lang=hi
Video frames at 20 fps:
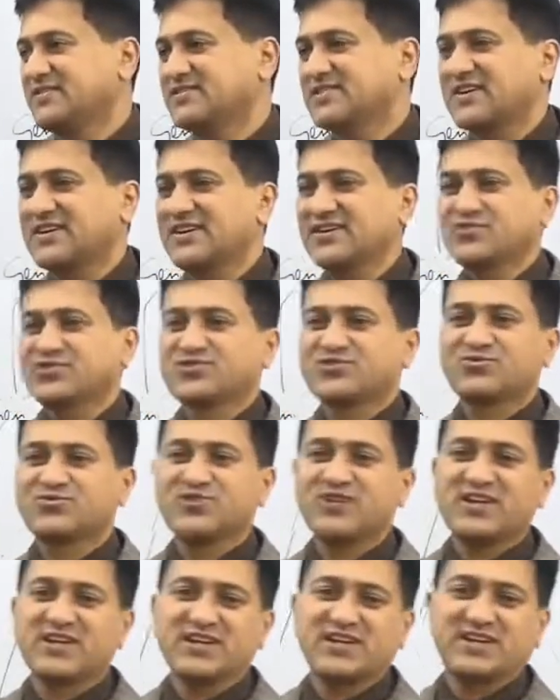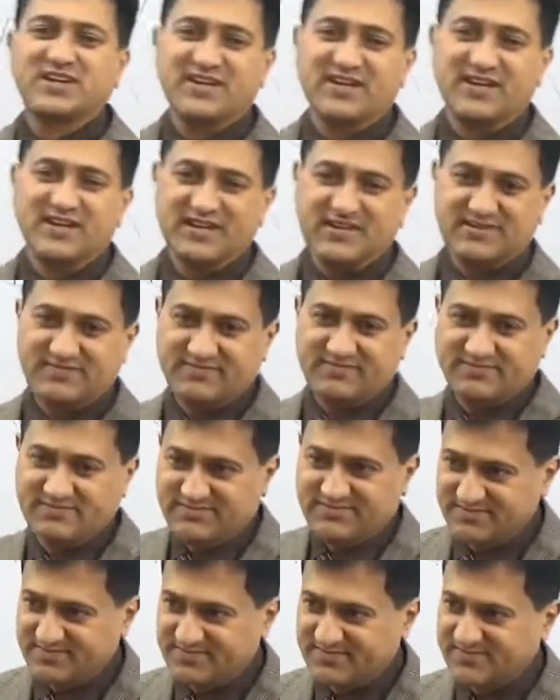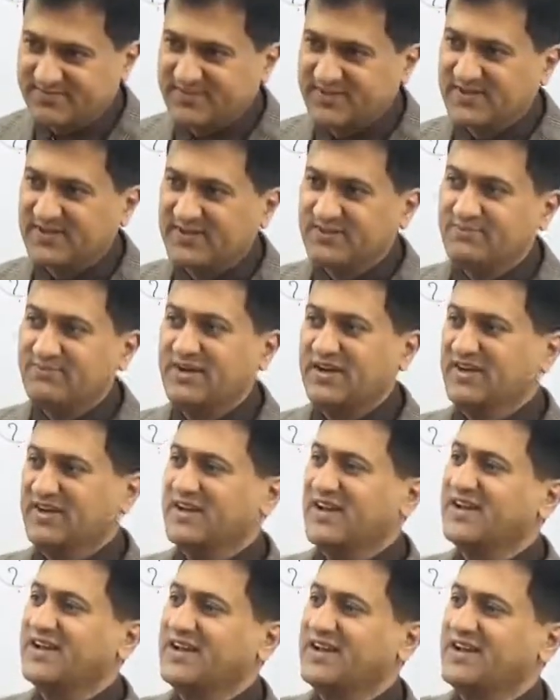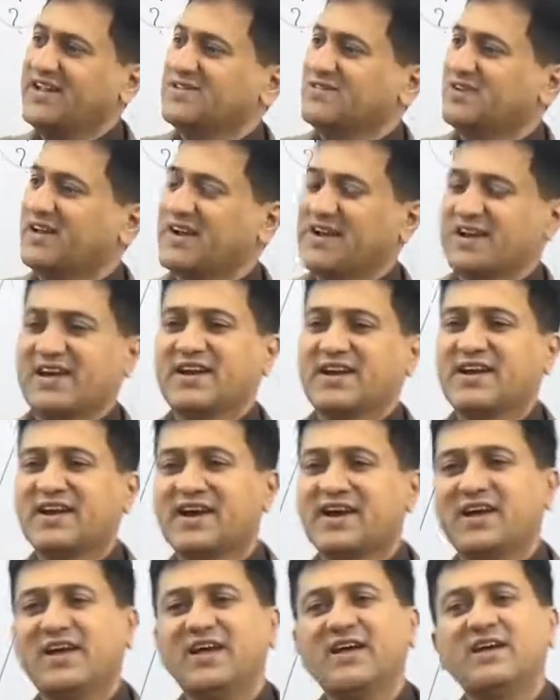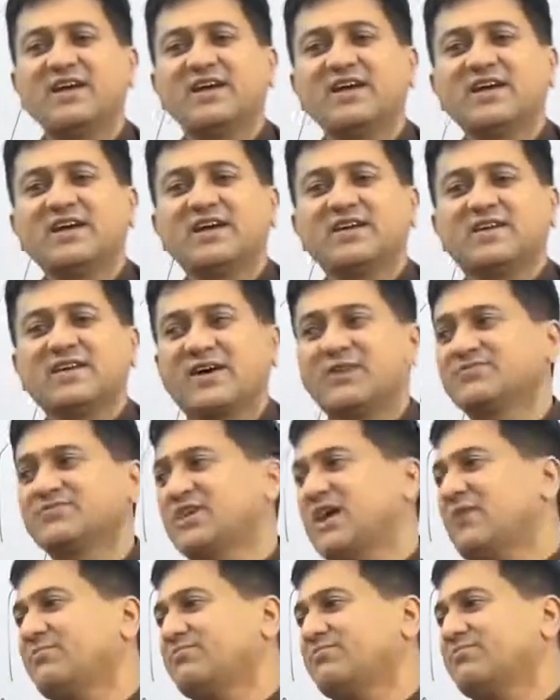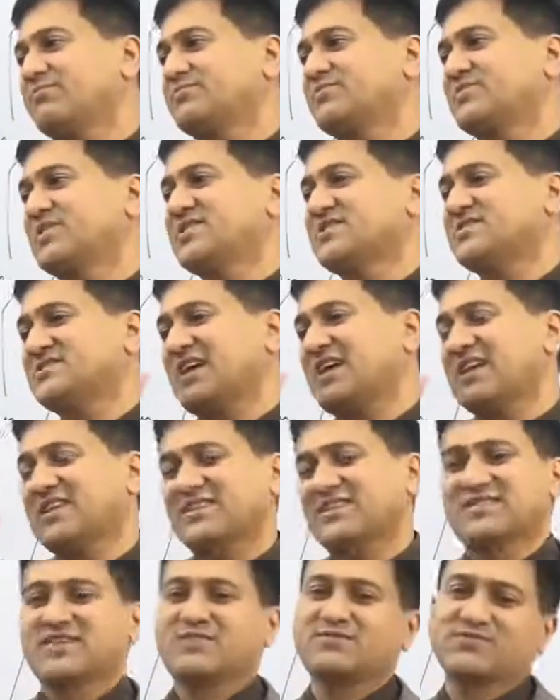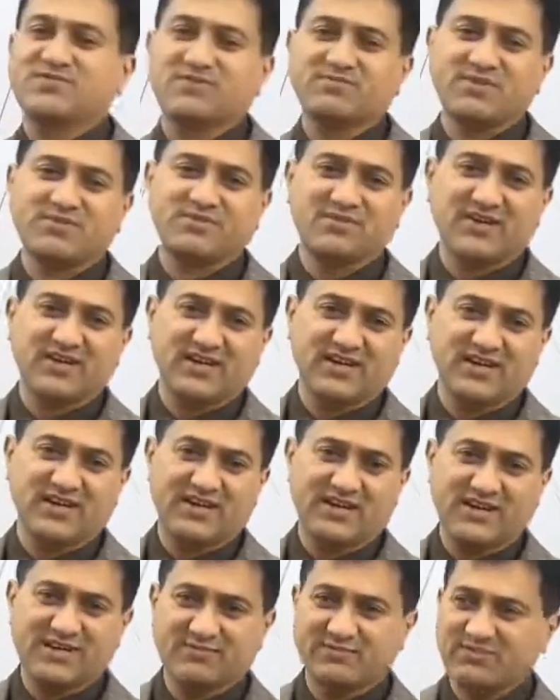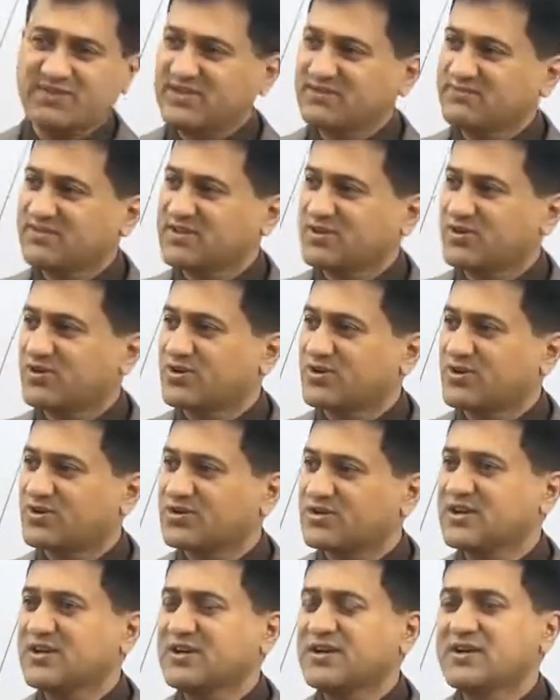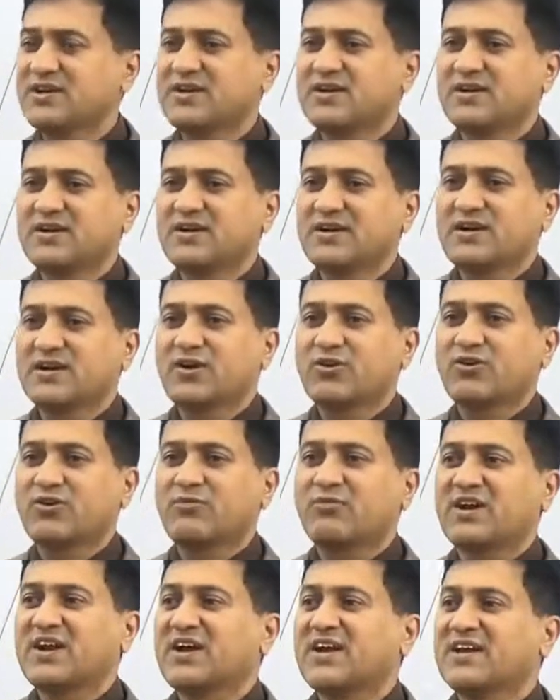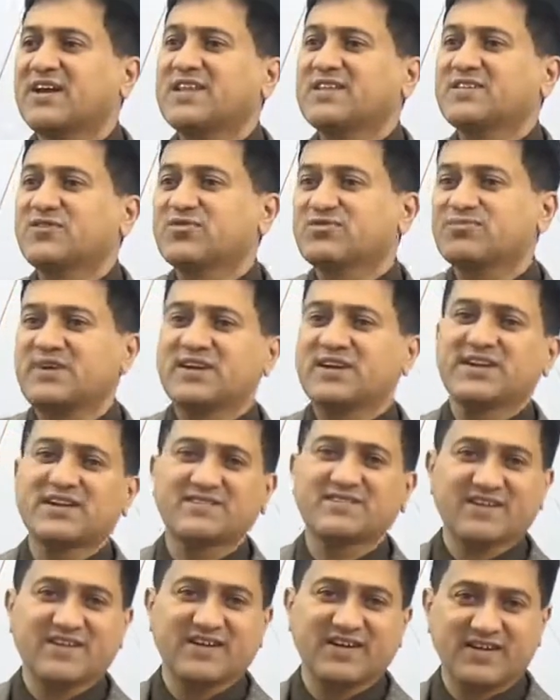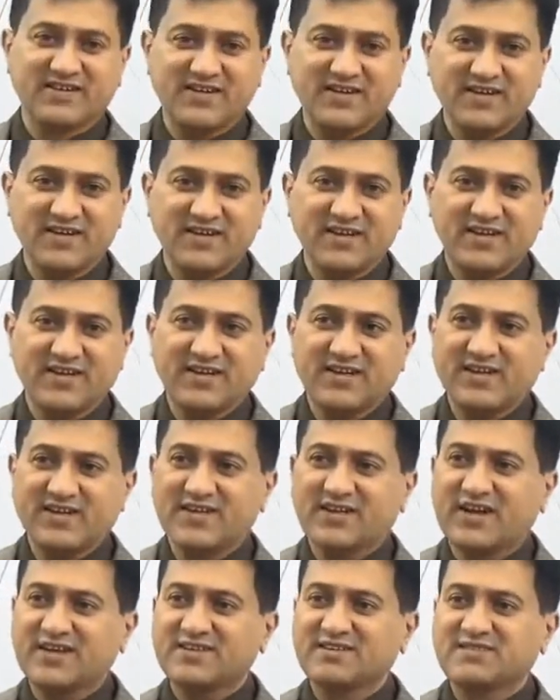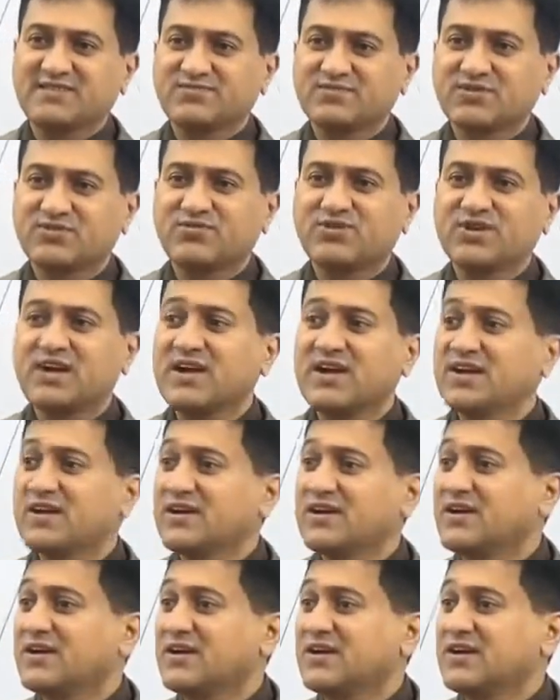जिसका कृषि से कोई लेना देना नहीं मेडिकल एंड हेल्थ वाला कह रहा है कि हम साहब तीस साल की सर्विस हमने मेडिकल एंड हेल्थ में की बतौर डॉक्टर और हमारा हेल्थ और मेडिकल सेक्रेटरी एक आई अफसर हो गया